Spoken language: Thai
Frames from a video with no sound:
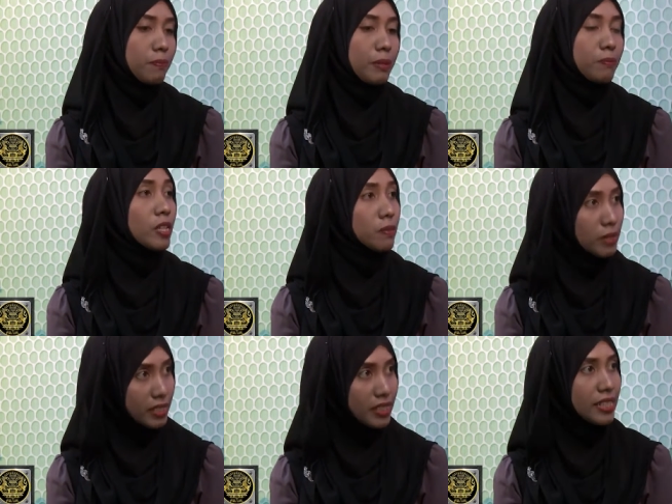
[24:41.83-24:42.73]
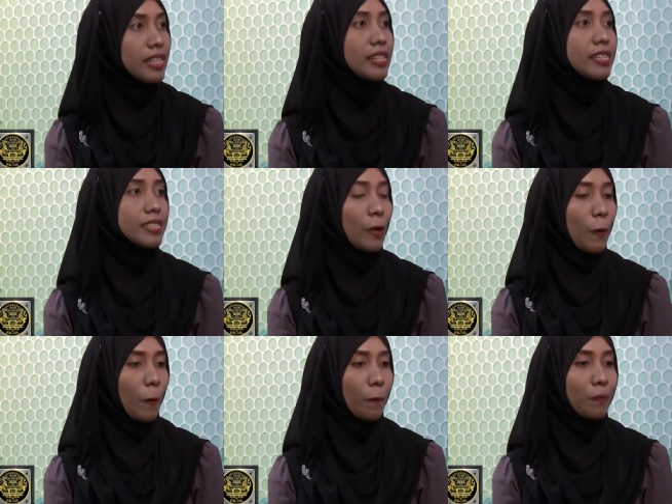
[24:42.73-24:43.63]
เป็นพลเมืองที่ดีในสัง
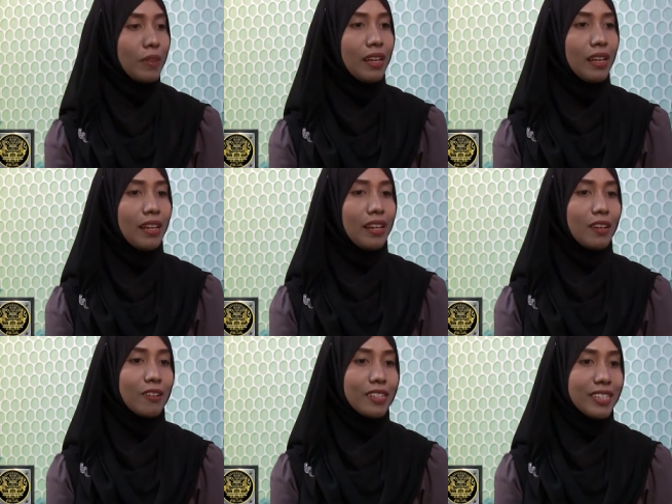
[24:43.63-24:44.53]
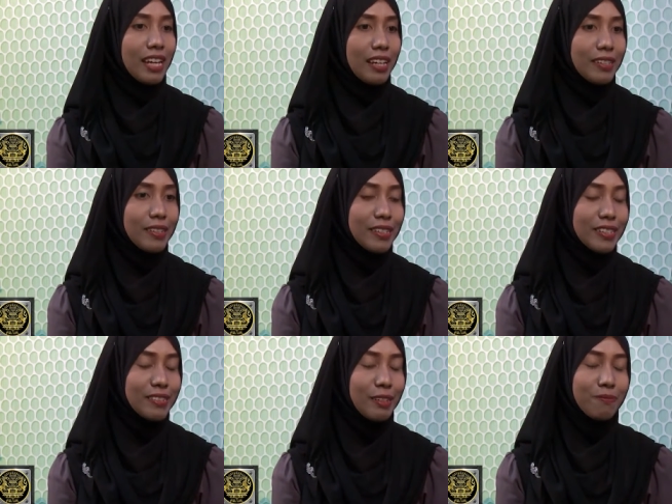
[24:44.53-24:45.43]
คม แล้วก็ญาติ
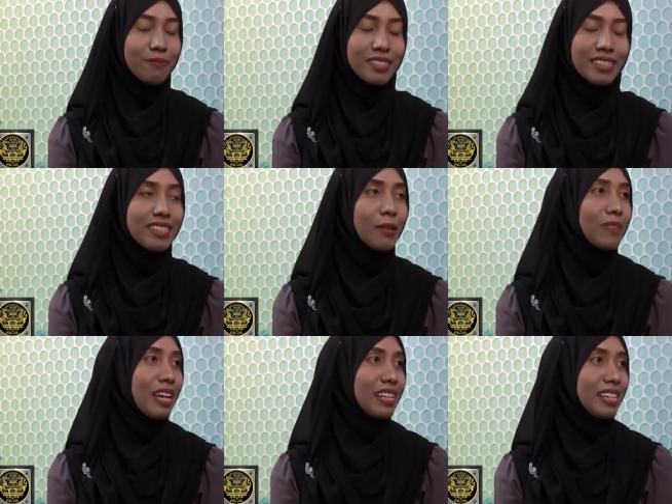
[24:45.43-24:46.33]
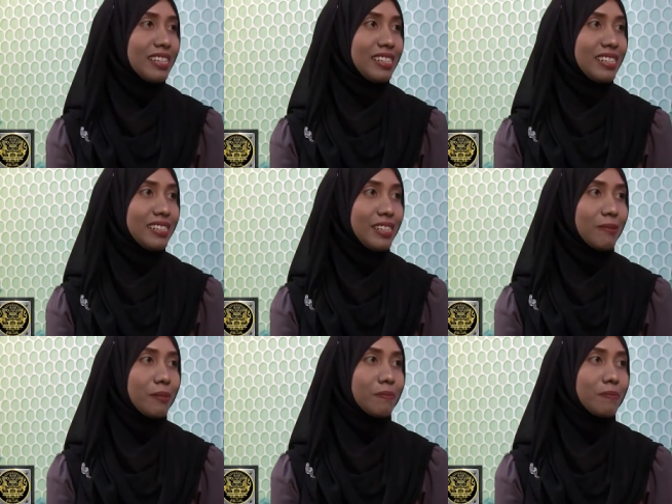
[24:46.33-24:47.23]
คือแบบ ซึ่งน้ำตาไหลเลยที่
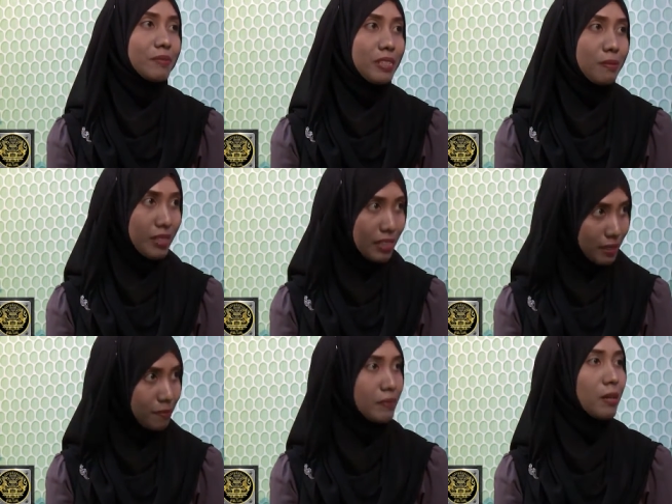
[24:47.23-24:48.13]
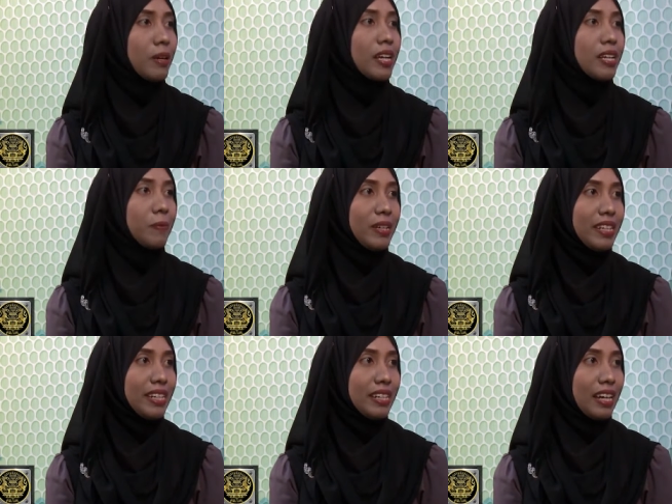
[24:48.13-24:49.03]
แบบที่มีอภัยปี
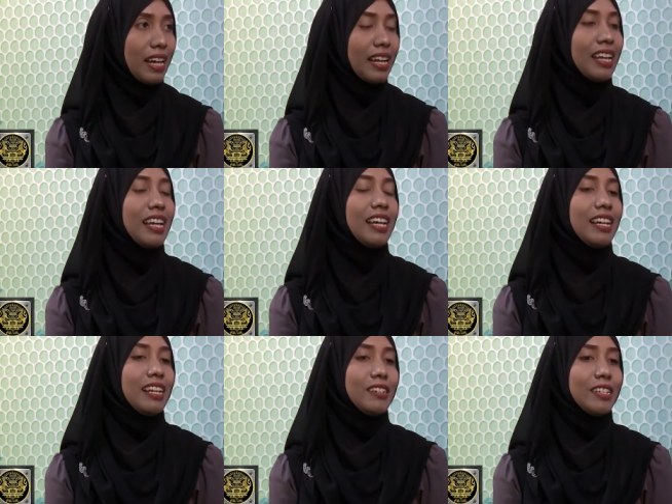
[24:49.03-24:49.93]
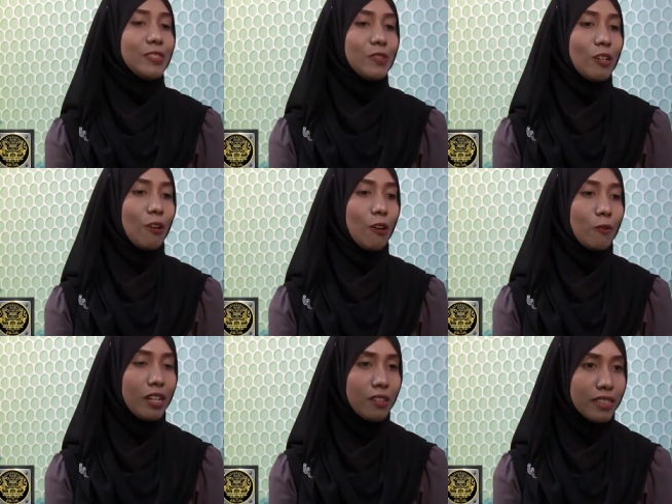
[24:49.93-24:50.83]
นี้นะคะคแล้วในส่วนของ
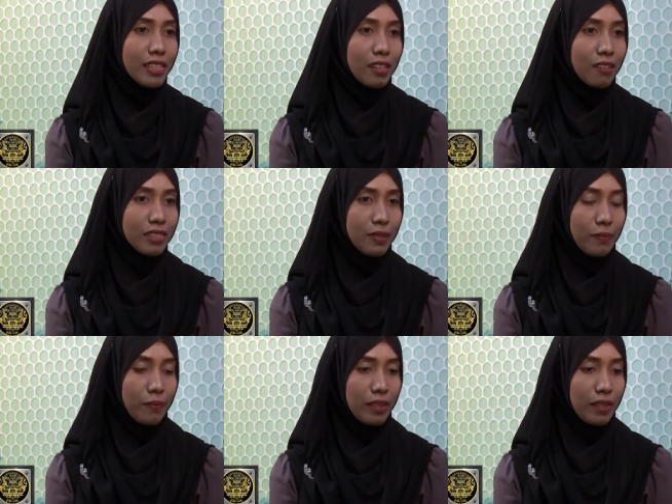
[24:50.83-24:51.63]
วันลดเนี่ยก็จะ